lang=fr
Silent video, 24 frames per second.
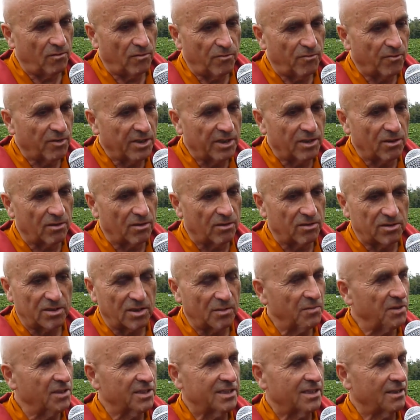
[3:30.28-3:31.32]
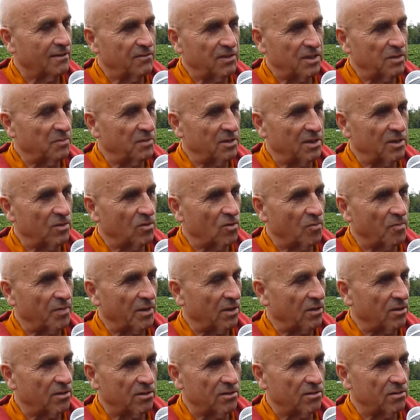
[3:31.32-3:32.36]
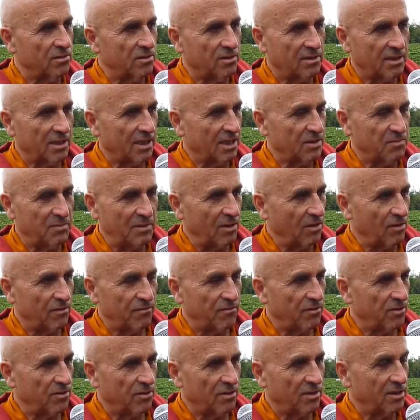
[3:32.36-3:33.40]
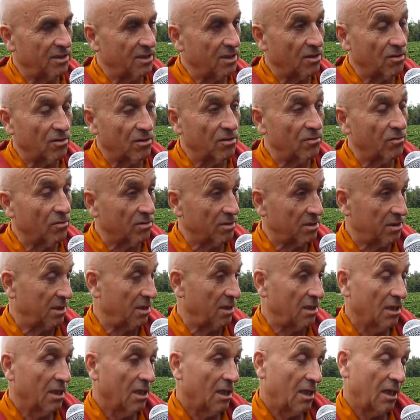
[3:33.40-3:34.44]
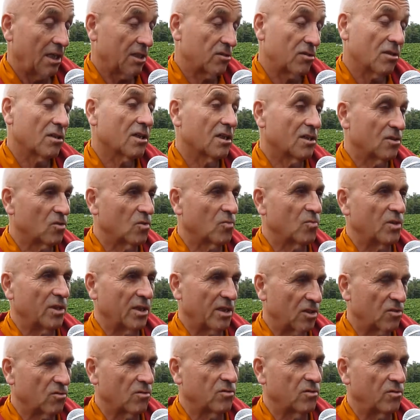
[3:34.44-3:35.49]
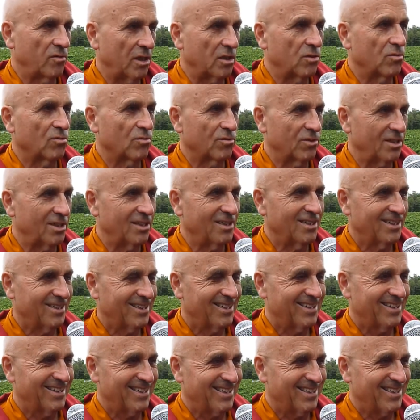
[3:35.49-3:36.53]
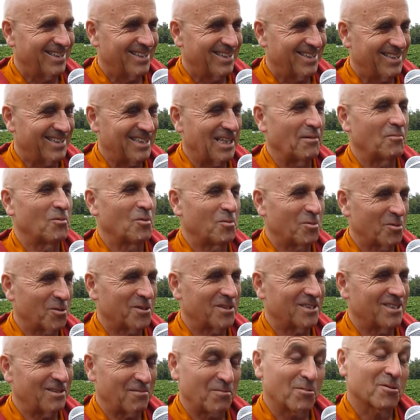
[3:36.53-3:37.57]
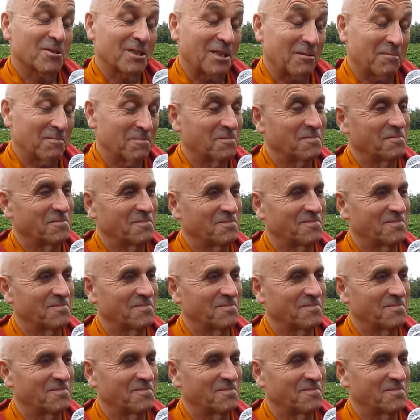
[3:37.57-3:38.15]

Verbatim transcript: offrir 100 000 services médicaux par an, 15 000 enfants dans les écoles. Donc c'est la seule raison pour laquelle je continue à tourner. C'est un peu pour, c'est pour ça.